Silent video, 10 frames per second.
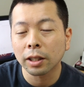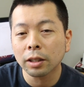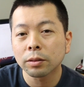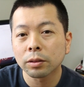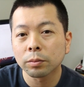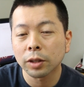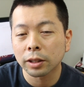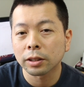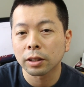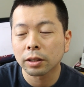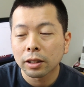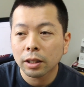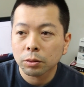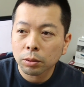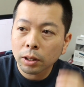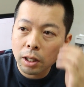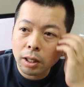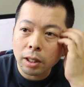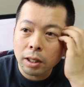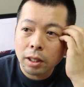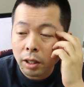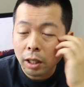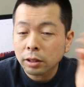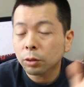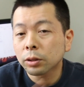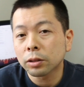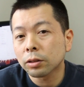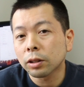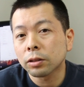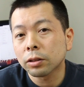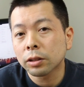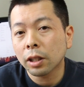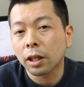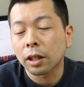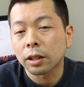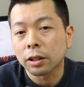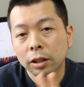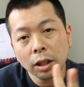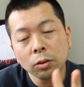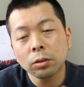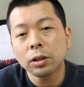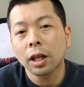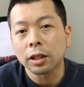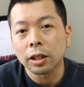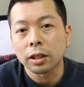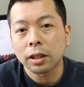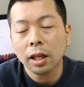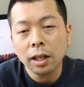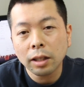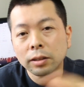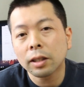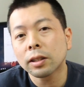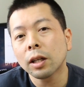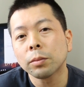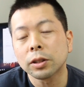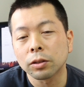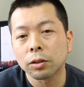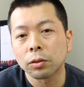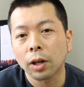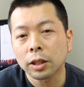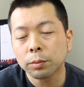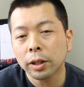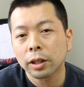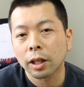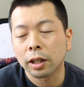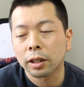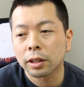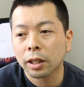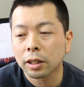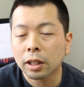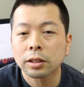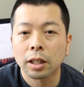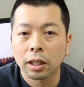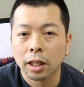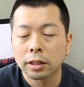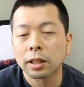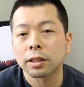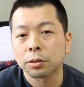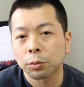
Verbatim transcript: かな、昔。で、それが会社を設立してにねんごぐらいに定額制サービスっていうのを初めてやりだした会社なんで